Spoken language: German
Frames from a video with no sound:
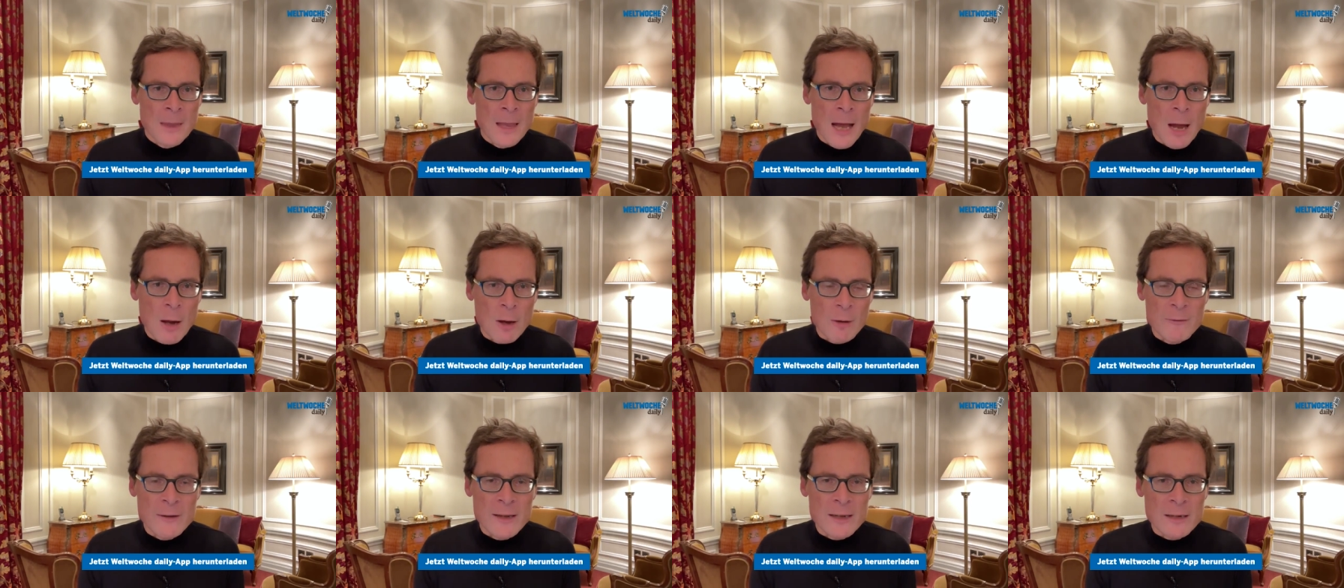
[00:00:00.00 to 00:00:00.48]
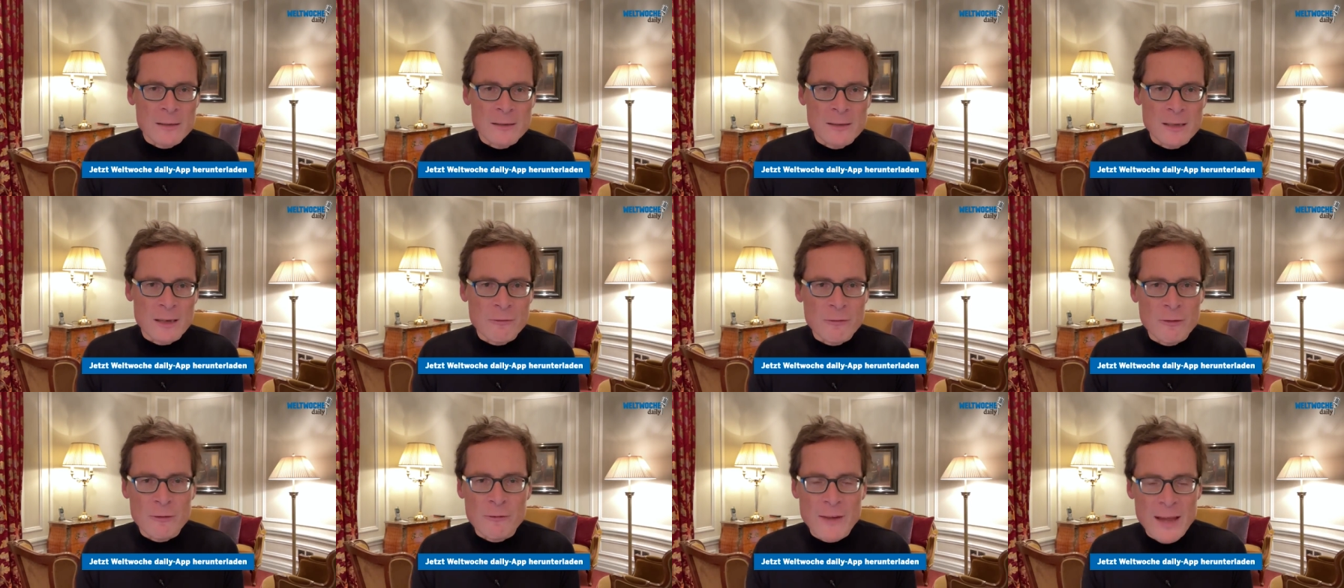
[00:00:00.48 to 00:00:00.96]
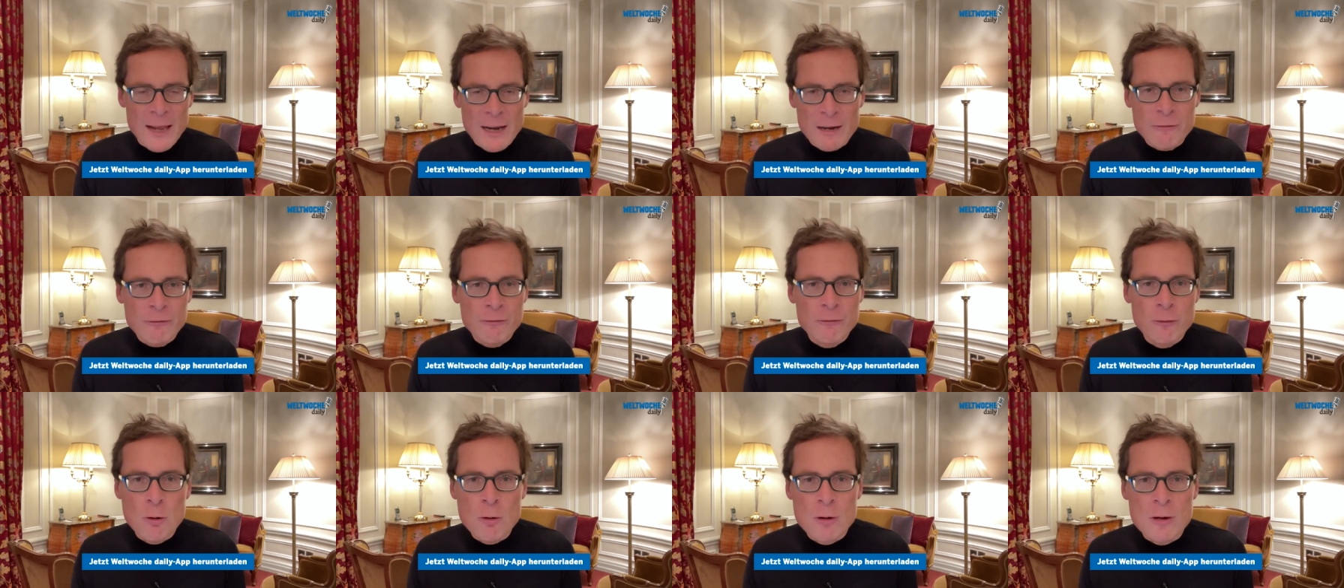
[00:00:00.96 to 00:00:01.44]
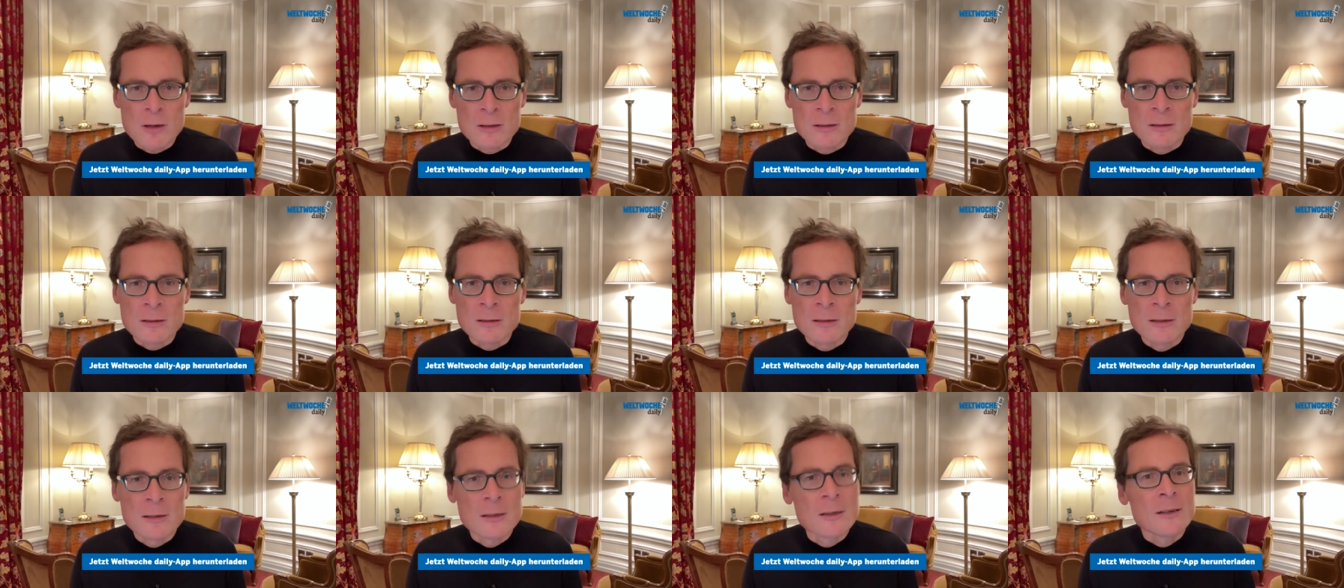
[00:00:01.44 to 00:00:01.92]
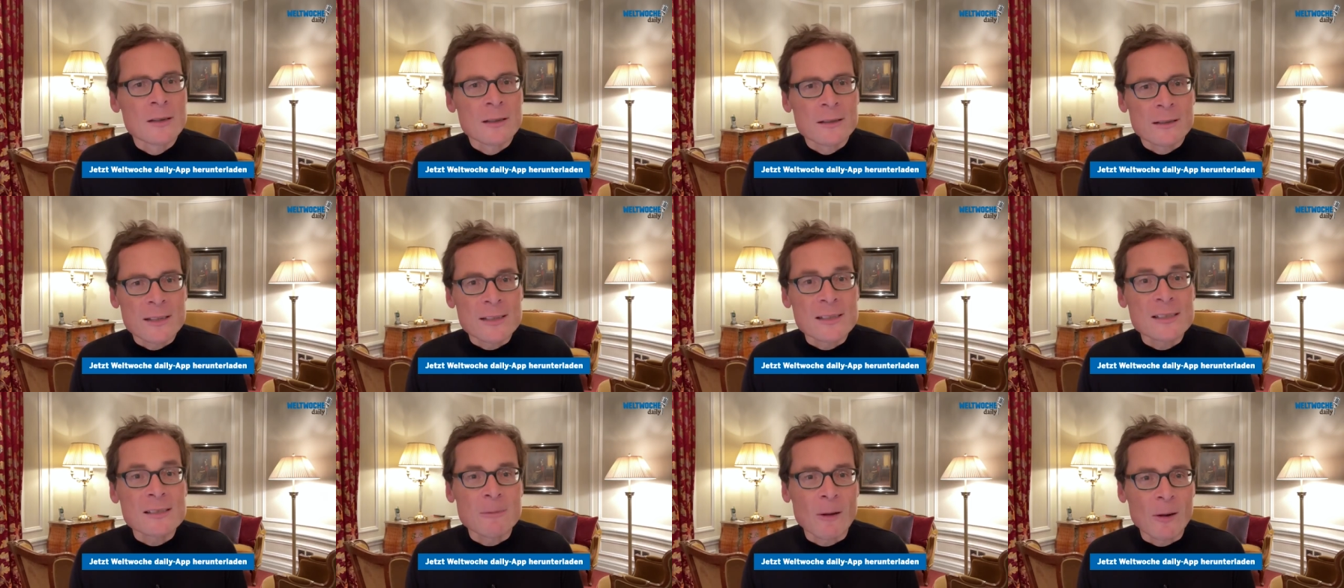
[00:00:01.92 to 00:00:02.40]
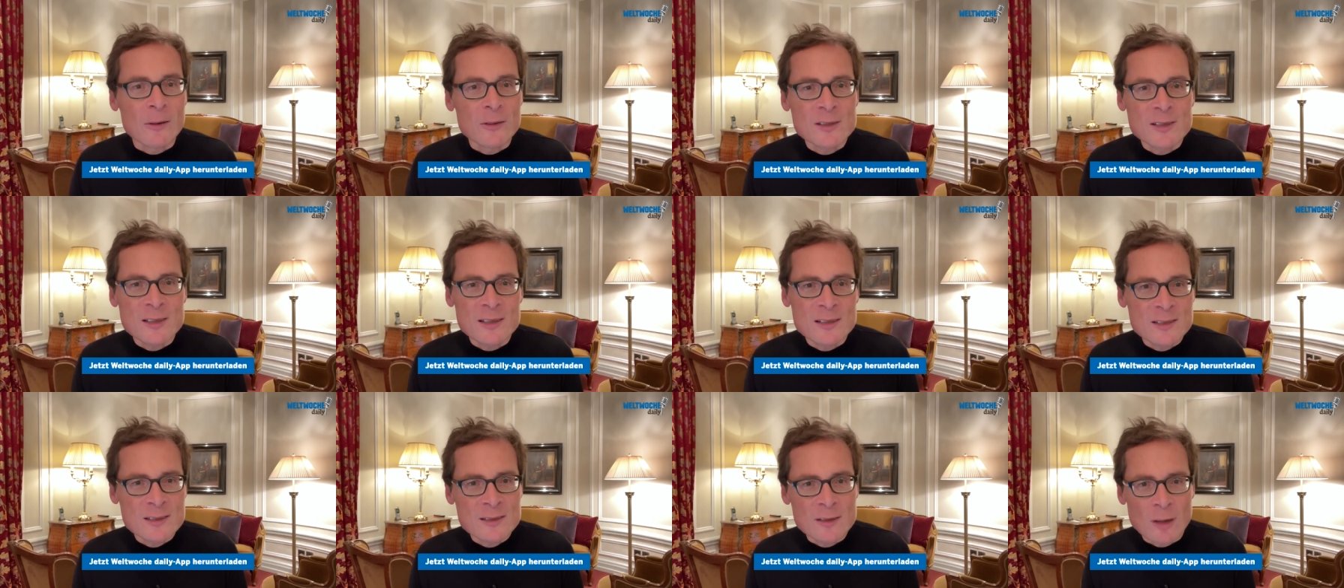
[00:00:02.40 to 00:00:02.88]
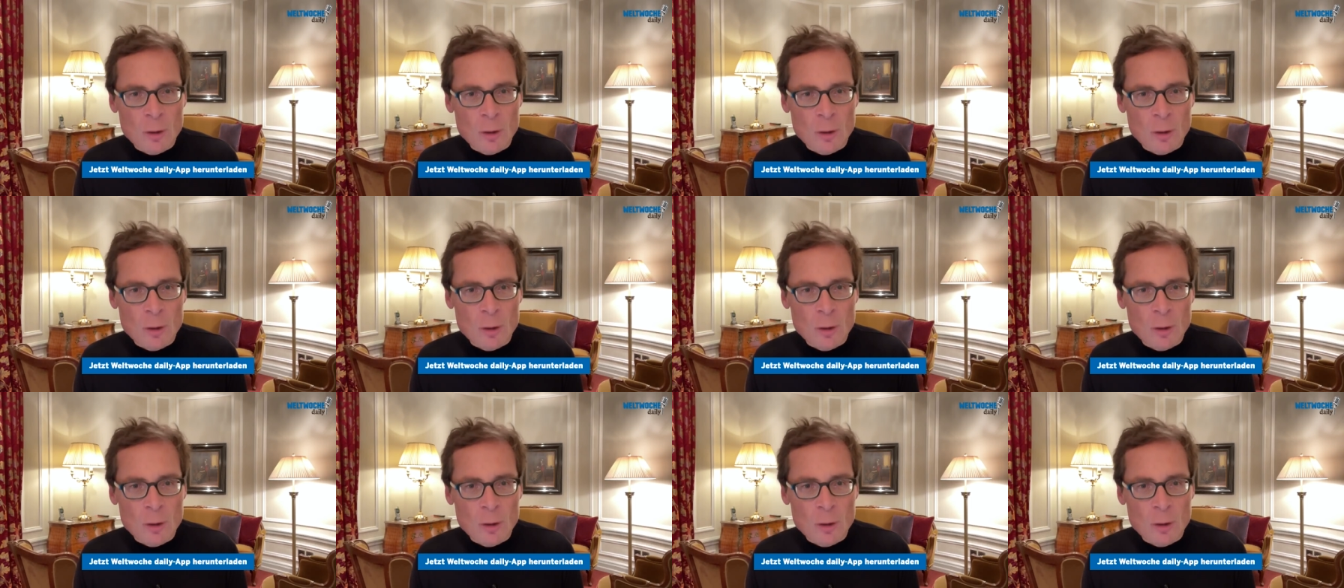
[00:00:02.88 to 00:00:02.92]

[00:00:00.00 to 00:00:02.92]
Auch während der Verwerfungen des 20.